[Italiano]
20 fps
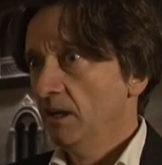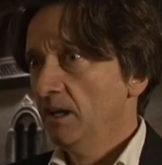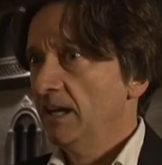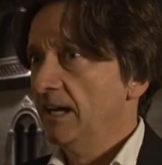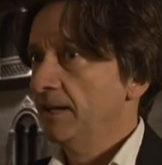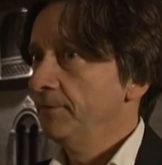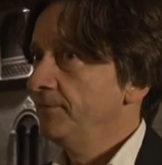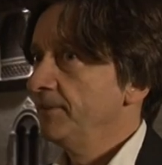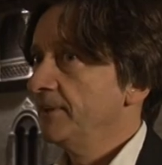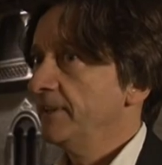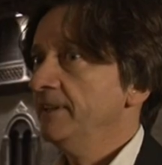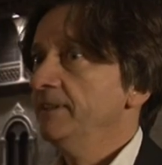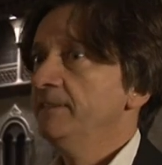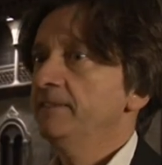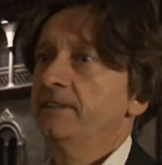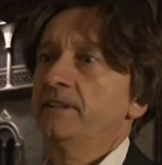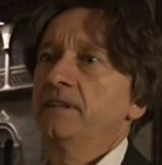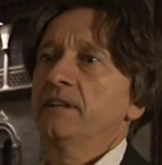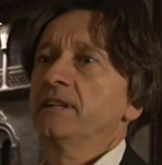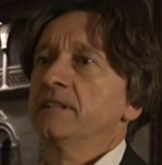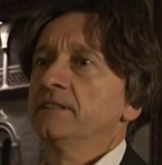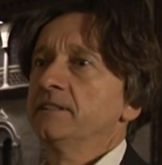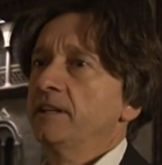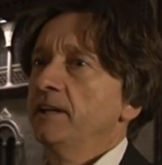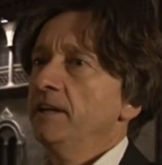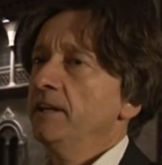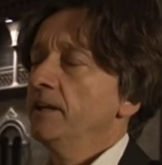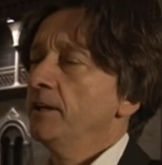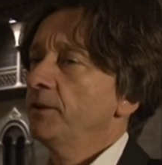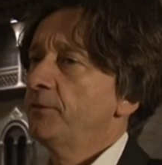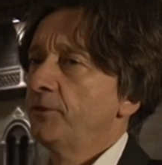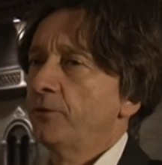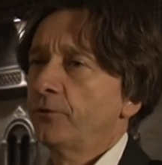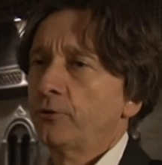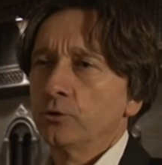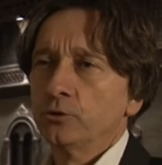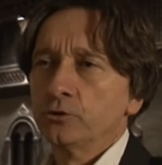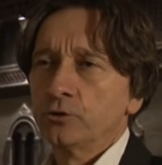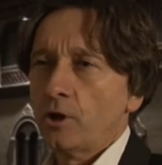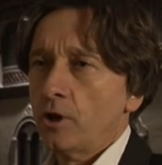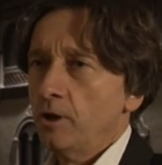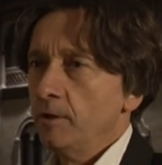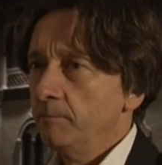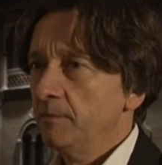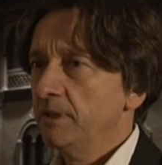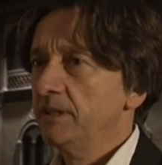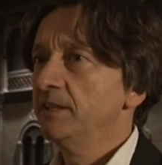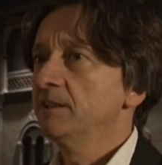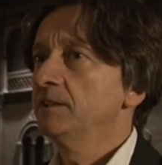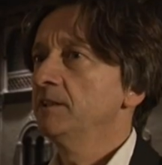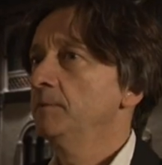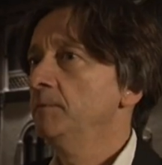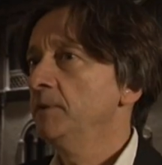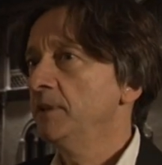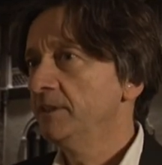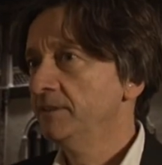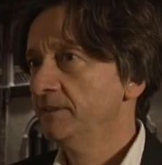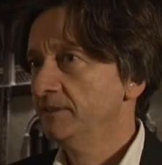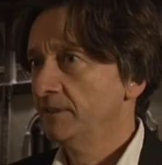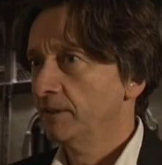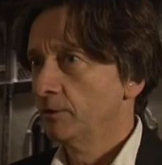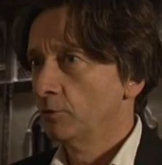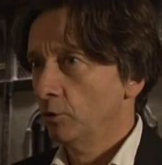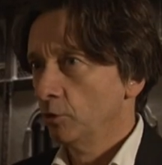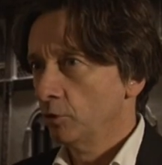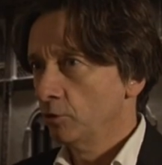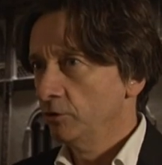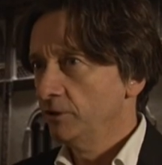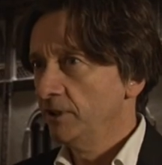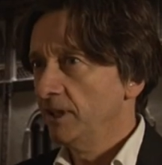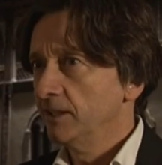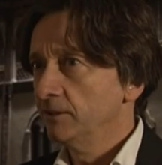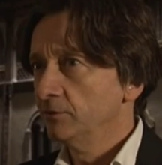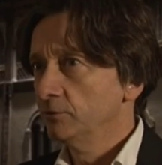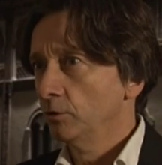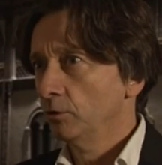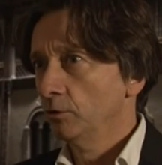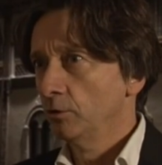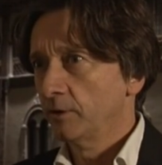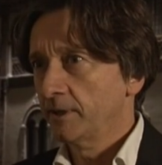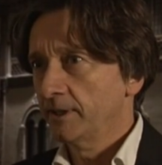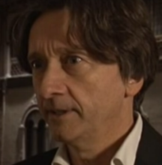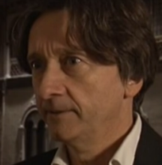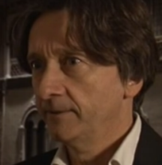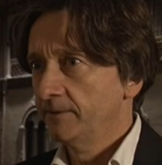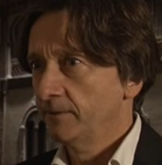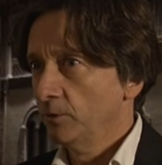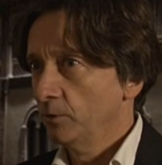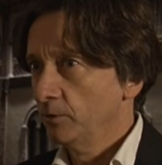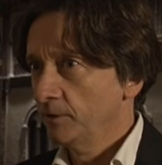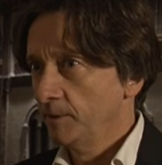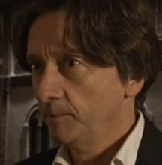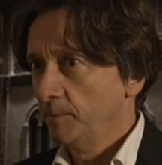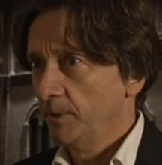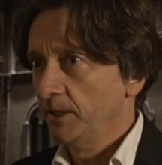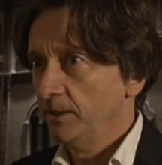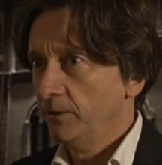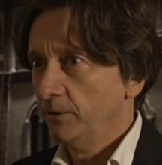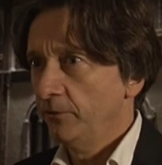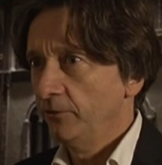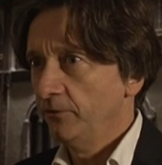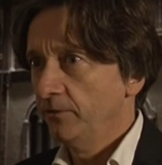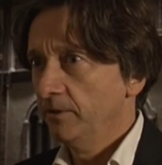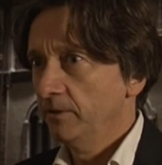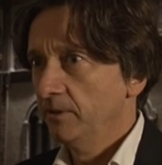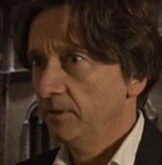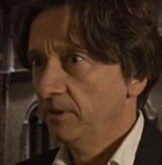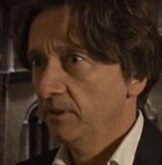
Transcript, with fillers: A Firenze Caterina si scontrò immediatamente col cognato Lorenzo de Medici,